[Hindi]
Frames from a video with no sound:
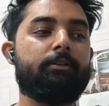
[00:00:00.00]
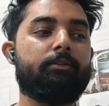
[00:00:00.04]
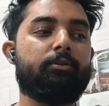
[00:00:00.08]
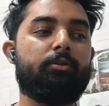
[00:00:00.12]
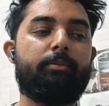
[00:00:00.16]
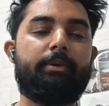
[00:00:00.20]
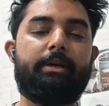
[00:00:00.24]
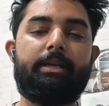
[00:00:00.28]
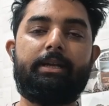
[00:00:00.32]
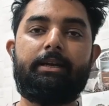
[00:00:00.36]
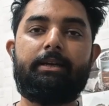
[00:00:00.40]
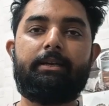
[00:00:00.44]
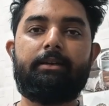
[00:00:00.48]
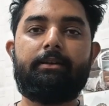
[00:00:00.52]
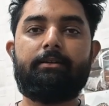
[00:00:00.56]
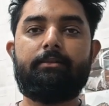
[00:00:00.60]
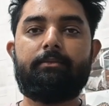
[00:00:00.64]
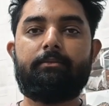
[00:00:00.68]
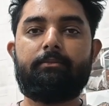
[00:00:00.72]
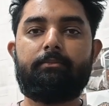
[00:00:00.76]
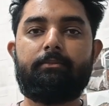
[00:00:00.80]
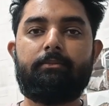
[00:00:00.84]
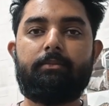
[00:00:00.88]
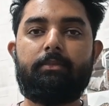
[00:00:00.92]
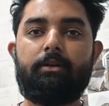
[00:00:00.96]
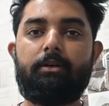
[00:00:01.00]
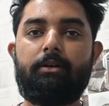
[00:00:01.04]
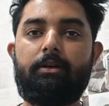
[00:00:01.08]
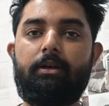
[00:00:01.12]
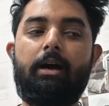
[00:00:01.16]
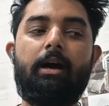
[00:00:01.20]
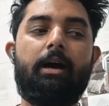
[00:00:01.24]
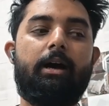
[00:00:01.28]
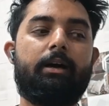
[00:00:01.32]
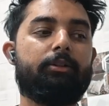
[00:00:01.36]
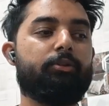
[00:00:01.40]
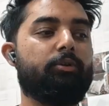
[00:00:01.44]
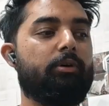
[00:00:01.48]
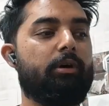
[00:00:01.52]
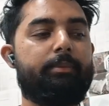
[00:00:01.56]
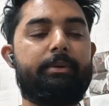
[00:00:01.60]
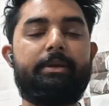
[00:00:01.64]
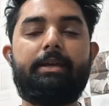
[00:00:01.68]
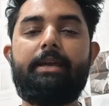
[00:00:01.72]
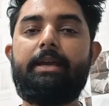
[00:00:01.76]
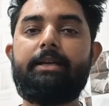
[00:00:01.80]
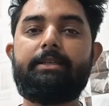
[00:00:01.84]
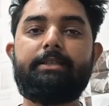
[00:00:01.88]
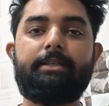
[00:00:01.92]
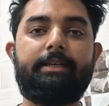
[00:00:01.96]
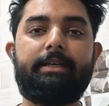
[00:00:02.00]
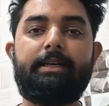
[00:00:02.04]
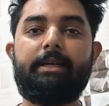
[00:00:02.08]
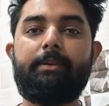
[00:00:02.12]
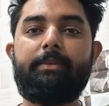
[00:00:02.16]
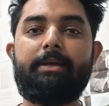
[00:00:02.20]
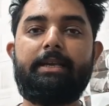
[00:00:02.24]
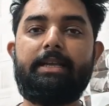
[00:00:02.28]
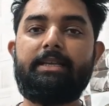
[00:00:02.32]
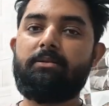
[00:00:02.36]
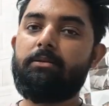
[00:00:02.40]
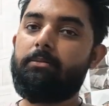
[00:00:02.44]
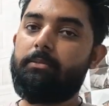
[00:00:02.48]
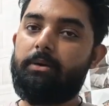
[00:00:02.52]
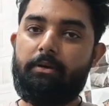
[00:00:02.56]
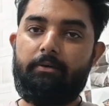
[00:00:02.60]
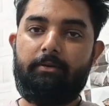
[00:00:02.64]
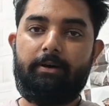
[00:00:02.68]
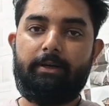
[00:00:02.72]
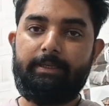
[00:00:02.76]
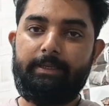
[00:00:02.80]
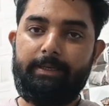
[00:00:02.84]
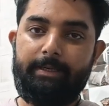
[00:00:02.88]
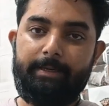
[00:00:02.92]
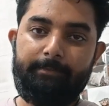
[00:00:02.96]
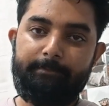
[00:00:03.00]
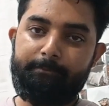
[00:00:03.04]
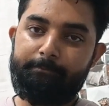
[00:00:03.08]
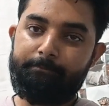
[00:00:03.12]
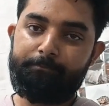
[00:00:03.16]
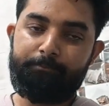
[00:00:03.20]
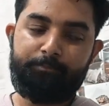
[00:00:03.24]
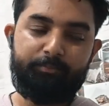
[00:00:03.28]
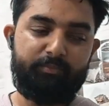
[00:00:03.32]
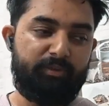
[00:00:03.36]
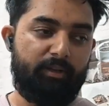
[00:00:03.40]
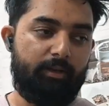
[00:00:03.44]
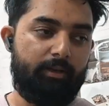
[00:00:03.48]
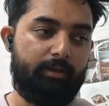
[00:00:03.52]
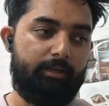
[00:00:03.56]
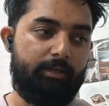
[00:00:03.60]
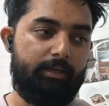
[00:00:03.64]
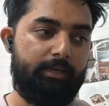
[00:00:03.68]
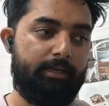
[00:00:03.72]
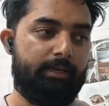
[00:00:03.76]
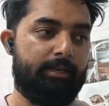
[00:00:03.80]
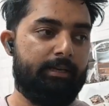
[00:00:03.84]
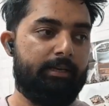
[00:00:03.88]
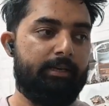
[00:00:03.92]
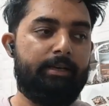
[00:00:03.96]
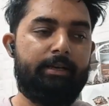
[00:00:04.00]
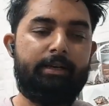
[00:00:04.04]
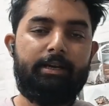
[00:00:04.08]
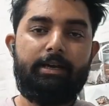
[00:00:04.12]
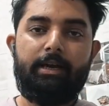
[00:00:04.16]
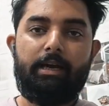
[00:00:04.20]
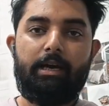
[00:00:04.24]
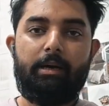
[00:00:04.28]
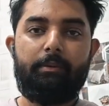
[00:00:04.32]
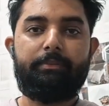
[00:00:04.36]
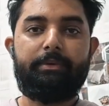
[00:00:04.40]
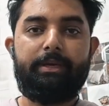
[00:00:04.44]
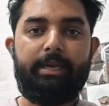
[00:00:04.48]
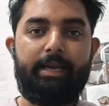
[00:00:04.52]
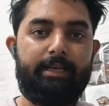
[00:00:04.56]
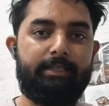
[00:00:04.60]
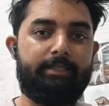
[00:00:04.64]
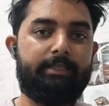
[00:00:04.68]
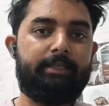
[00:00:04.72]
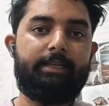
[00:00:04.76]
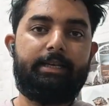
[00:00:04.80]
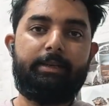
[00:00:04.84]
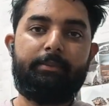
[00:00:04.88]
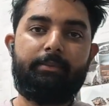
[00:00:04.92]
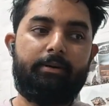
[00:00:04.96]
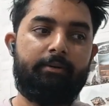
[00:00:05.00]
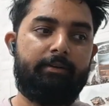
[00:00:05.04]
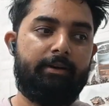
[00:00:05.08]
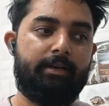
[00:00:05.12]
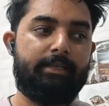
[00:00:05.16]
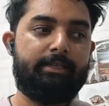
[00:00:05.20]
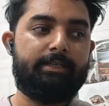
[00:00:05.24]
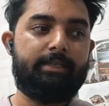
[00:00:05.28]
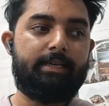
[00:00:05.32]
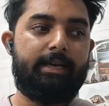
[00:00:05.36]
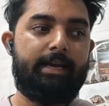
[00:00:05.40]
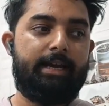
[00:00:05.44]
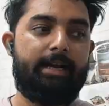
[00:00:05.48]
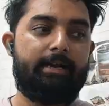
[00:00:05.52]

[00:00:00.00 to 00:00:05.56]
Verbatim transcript: तो मैंने हाँ तो अभी एक सीटी मैंने इसे मरवा दी है ठीक है अब एक सीटी मरवाने से क्या